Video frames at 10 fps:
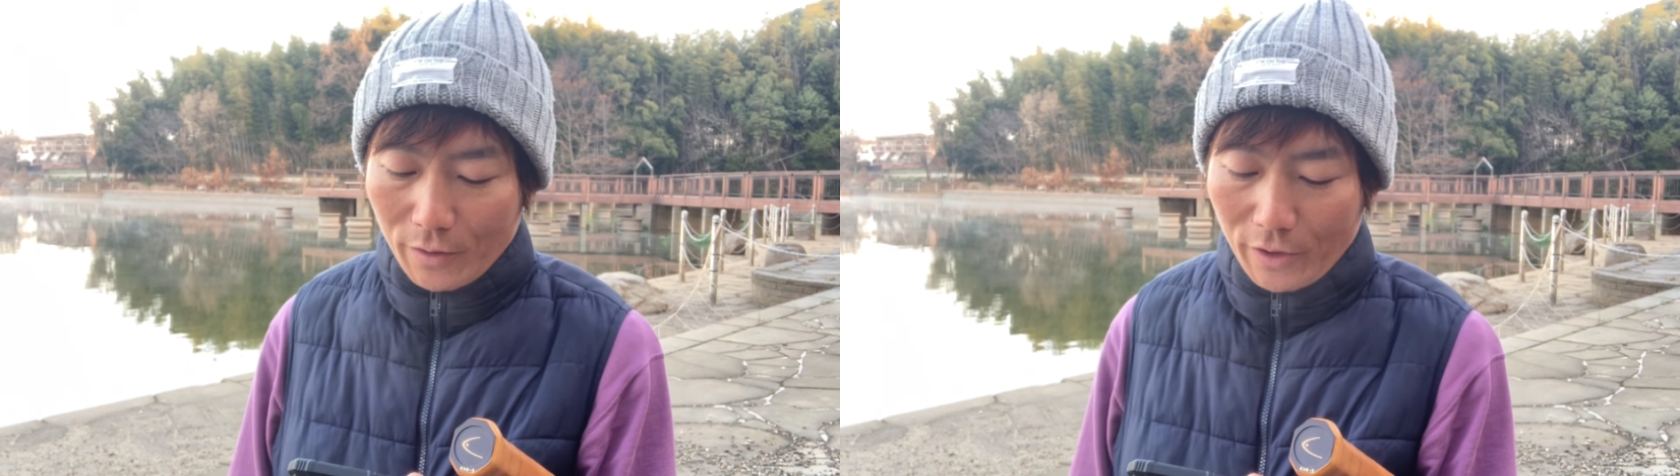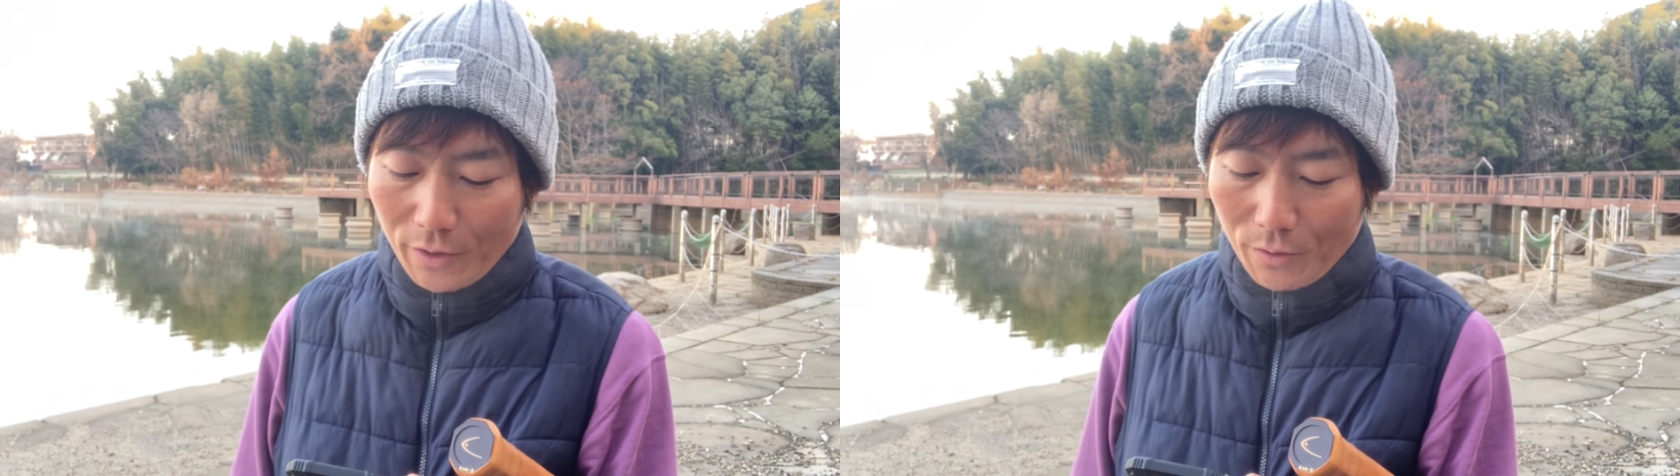
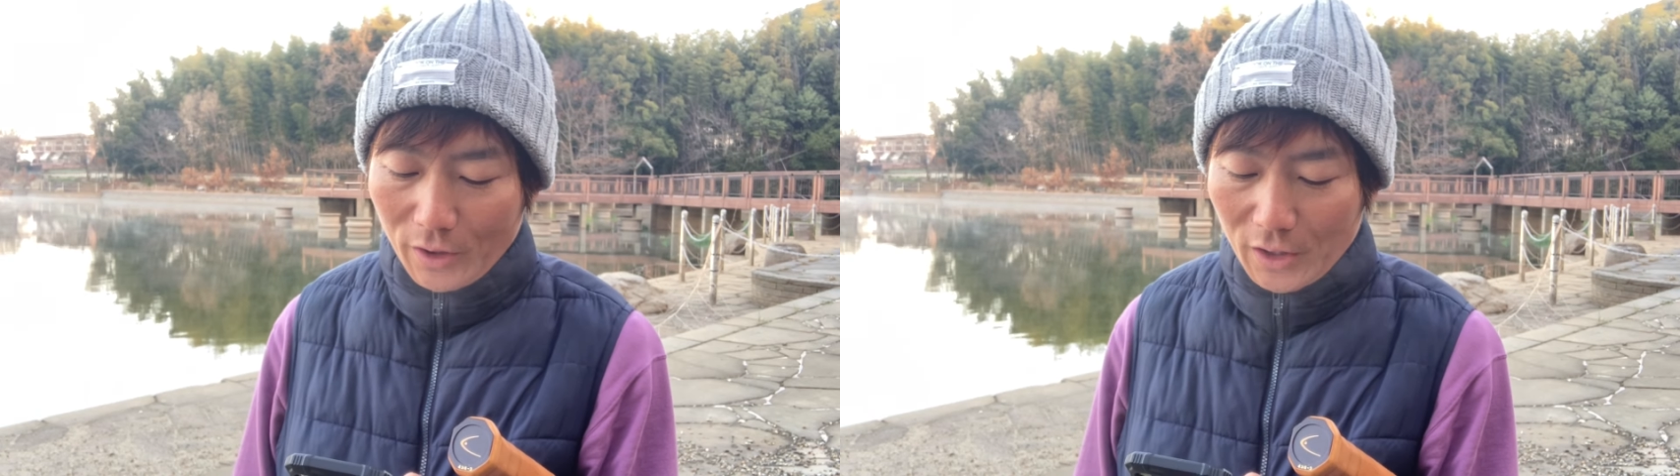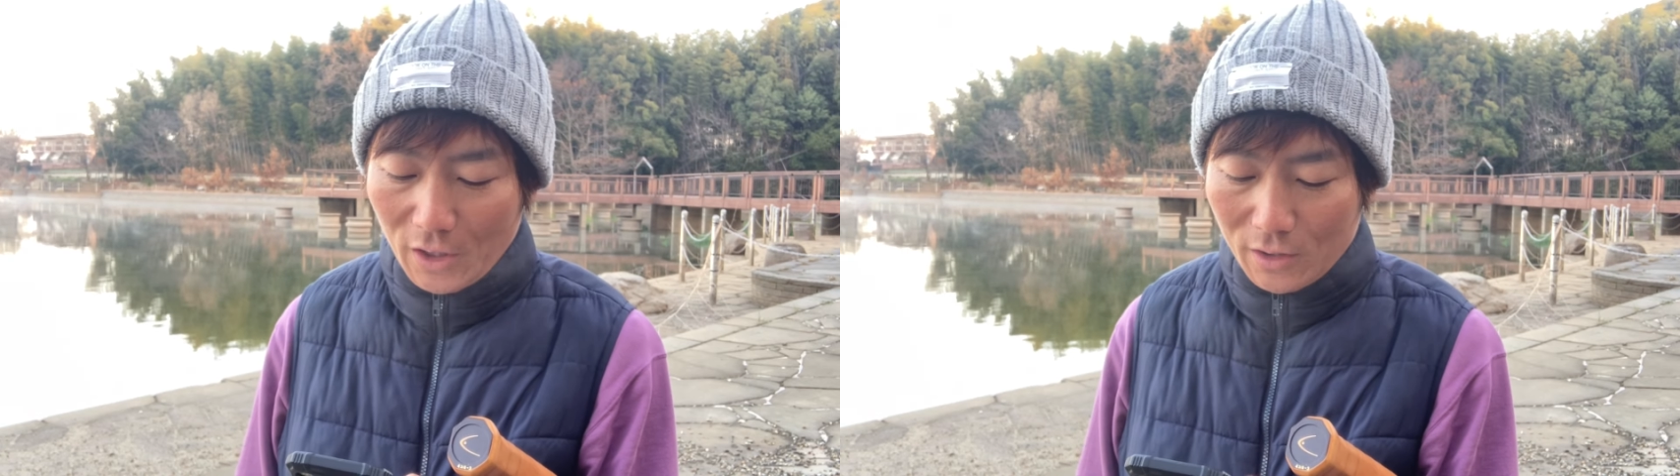れを利用
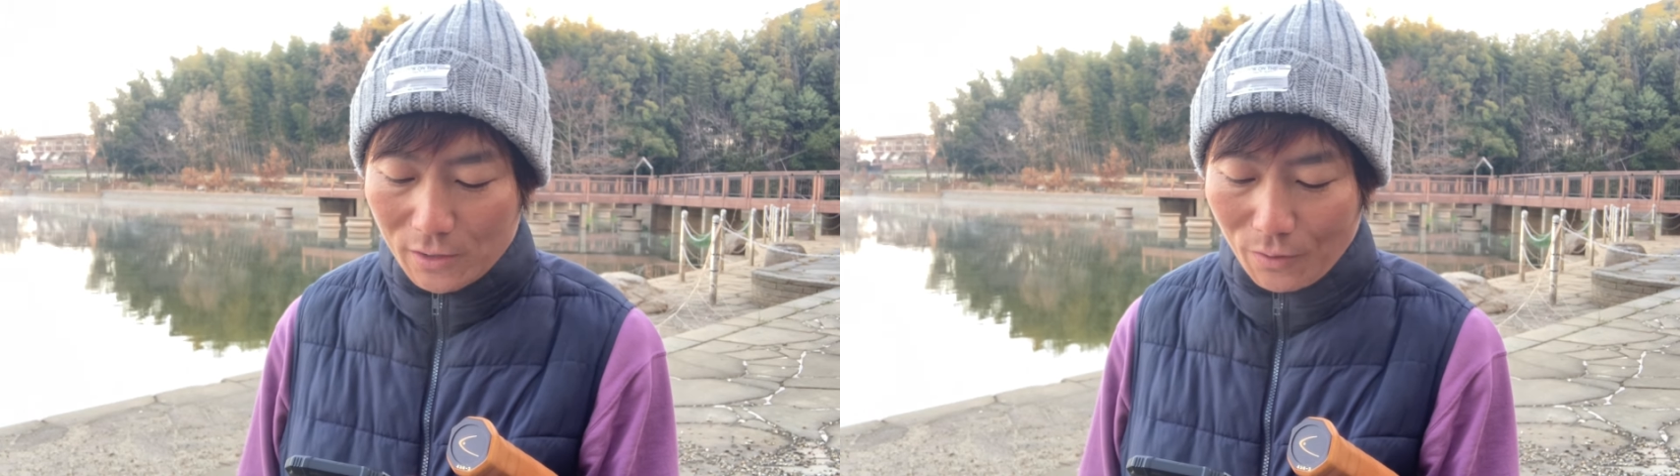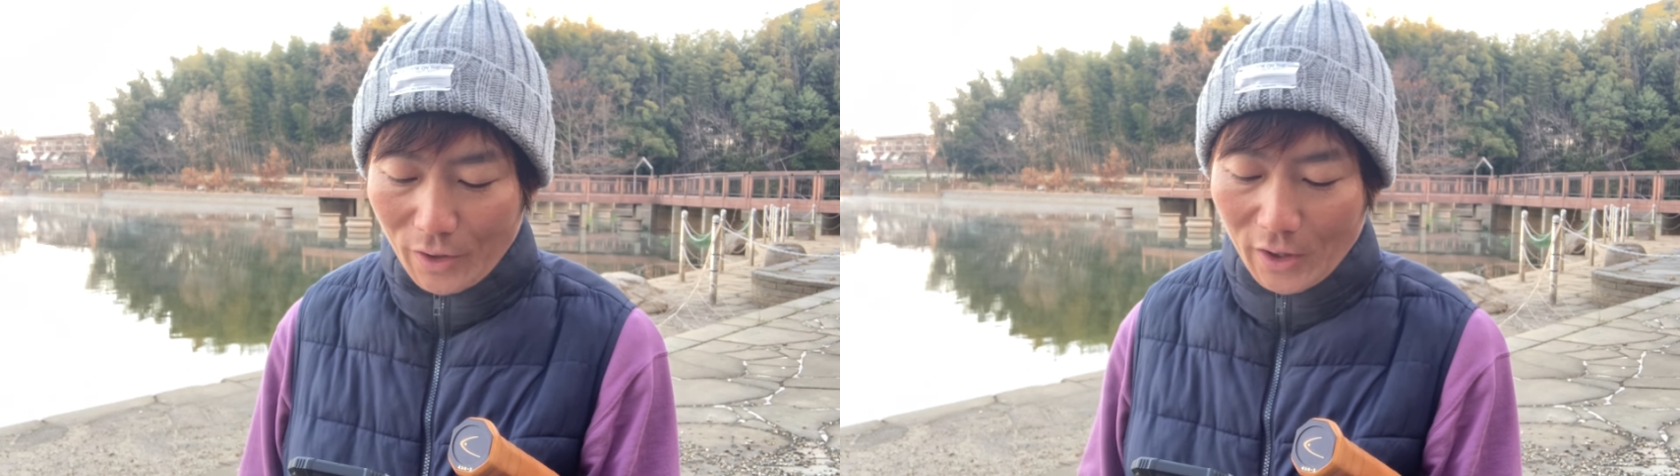でき、
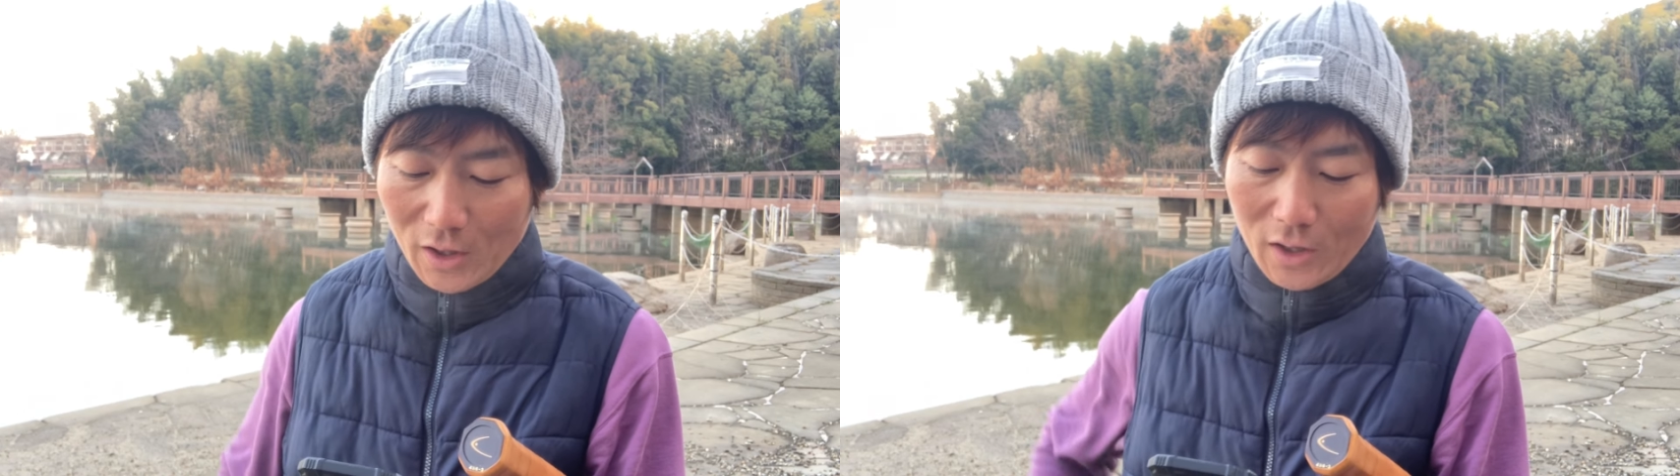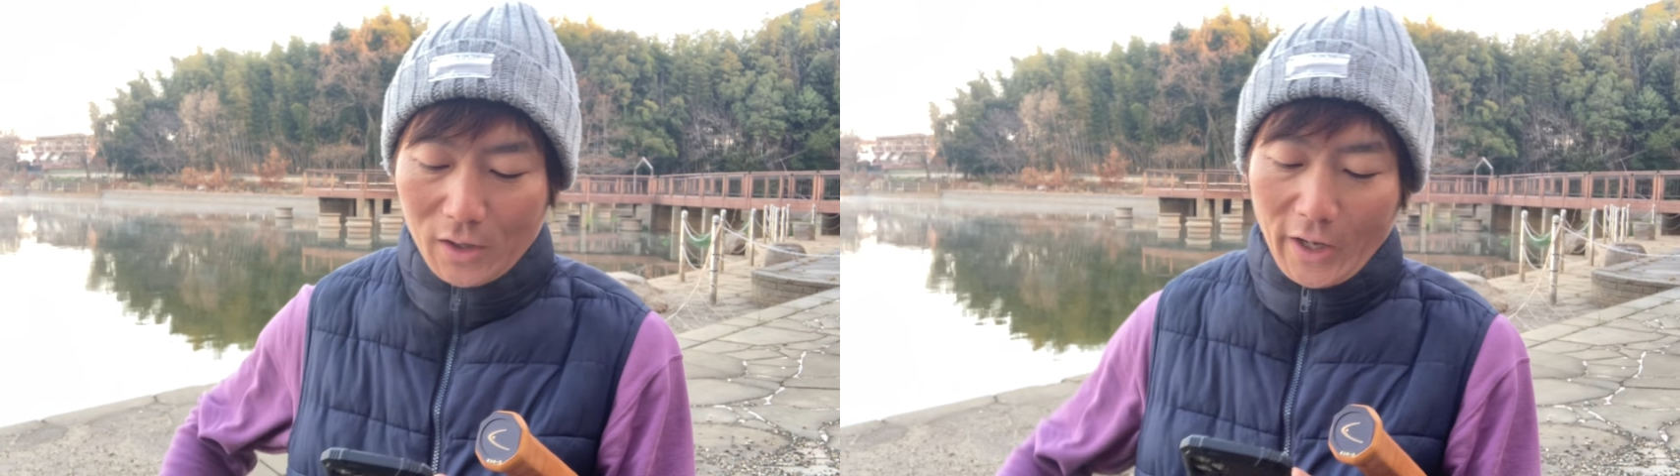その結果、